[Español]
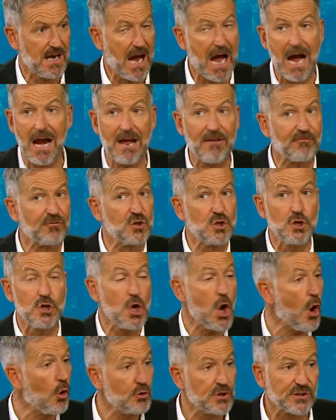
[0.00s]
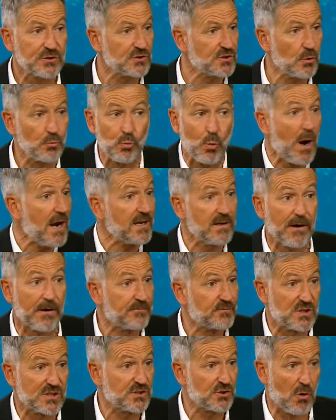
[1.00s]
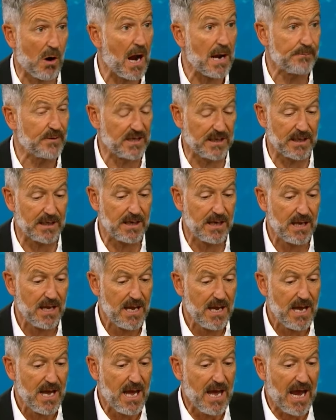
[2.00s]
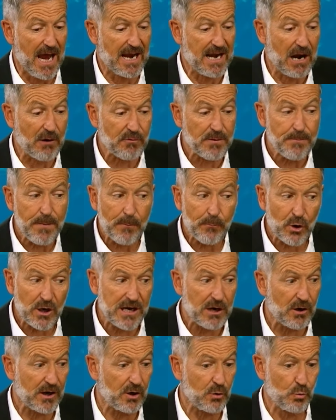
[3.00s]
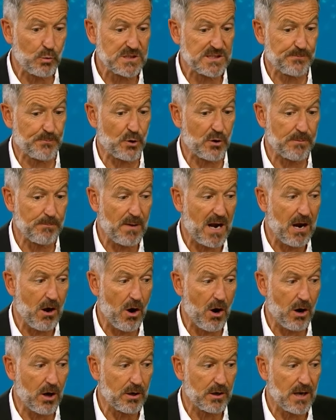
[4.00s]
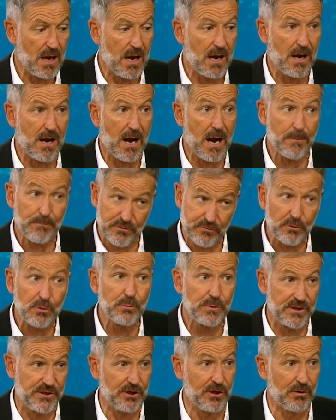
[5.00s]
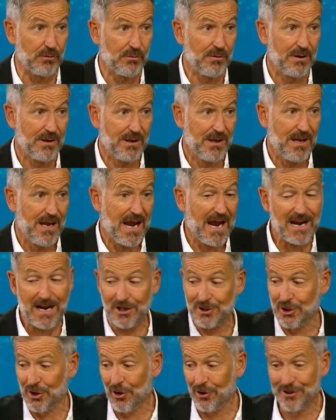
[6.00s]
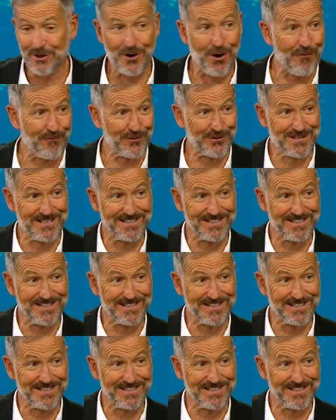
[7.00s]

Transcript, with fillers: no tengo manera de describirla. Y recuerdo que escuché un susurro en mi corazón. Terminé contigo. Y se lo entregué al